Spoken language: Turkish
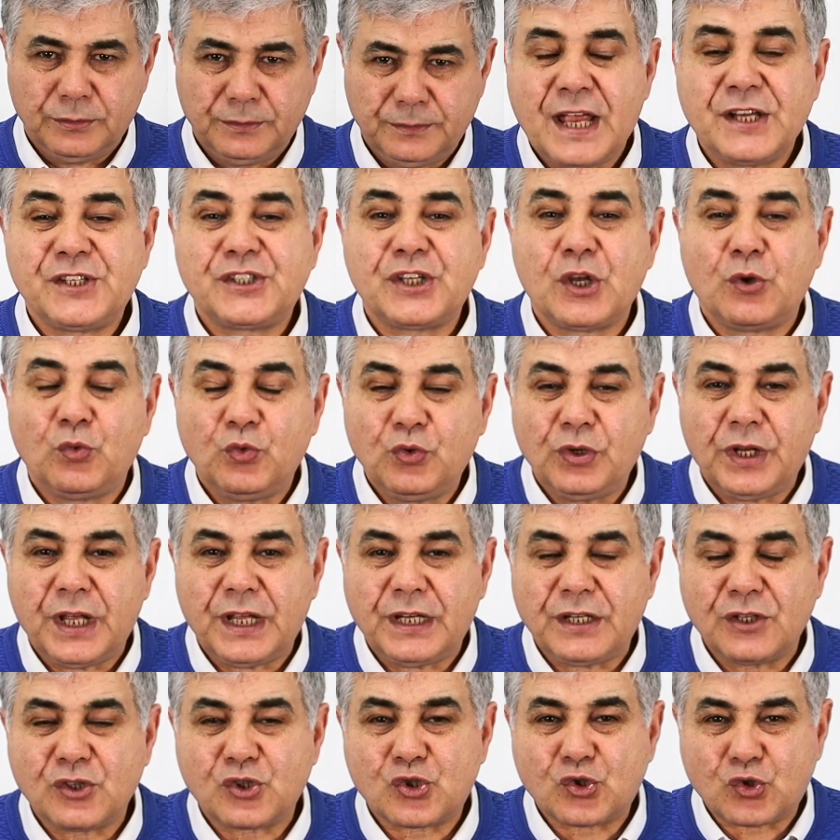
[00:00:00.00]

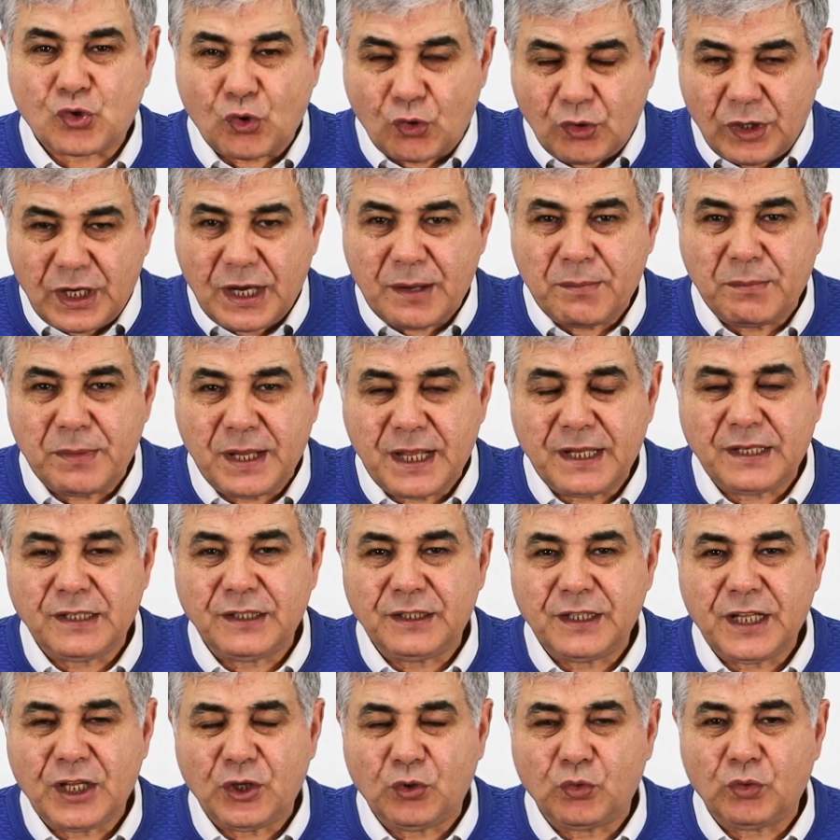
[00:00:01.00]
Ecevüner'in
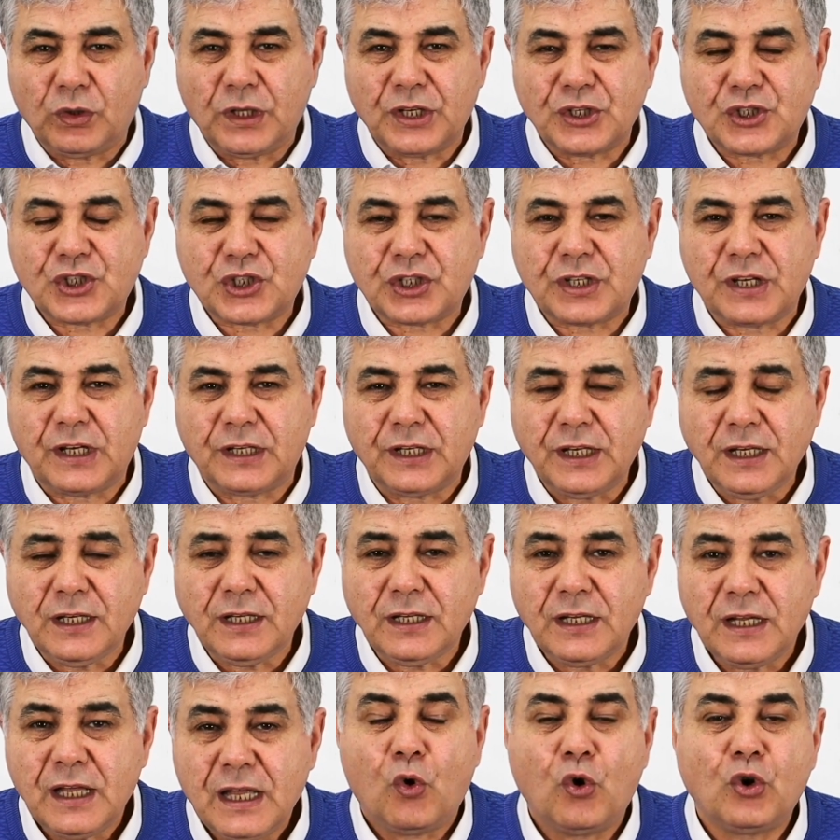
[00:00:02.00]
söylemlerinde yola
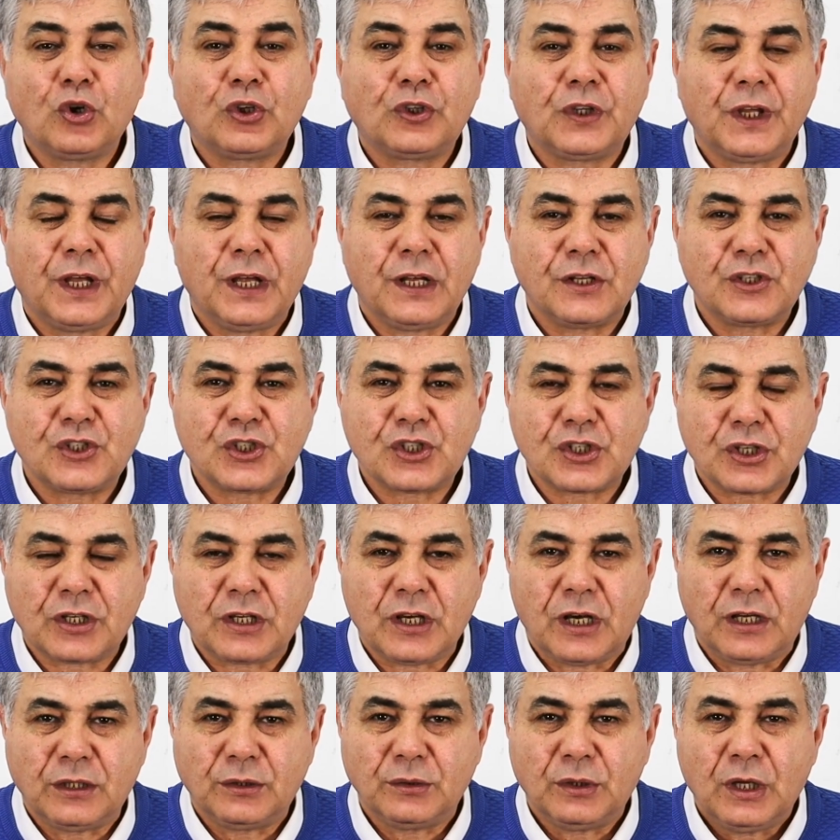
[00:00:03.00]
çıkarak ortaya
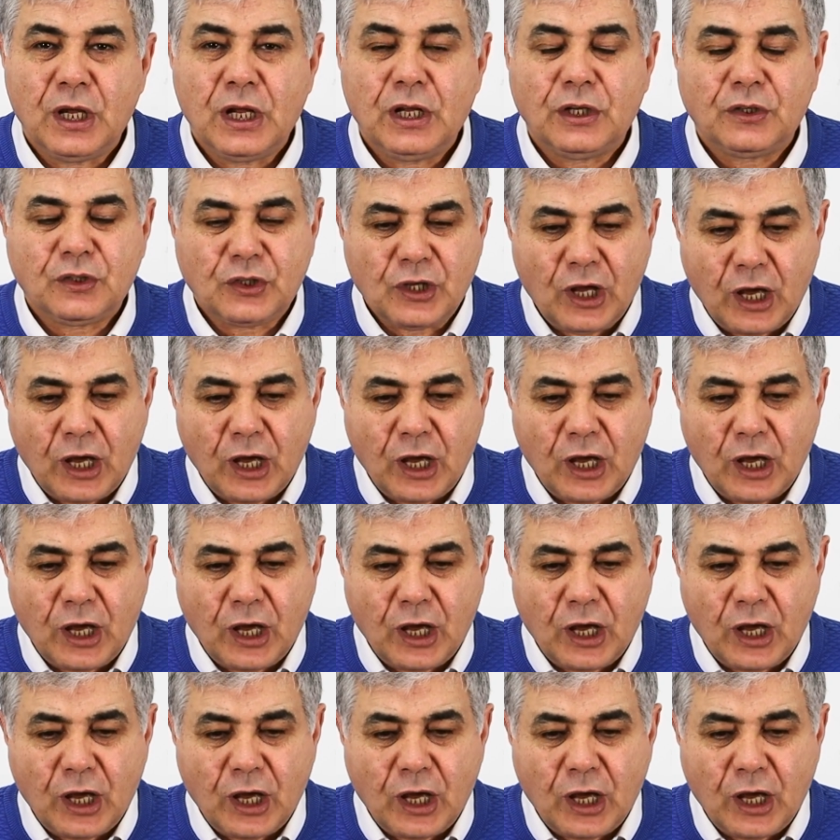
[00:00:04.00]
çıkan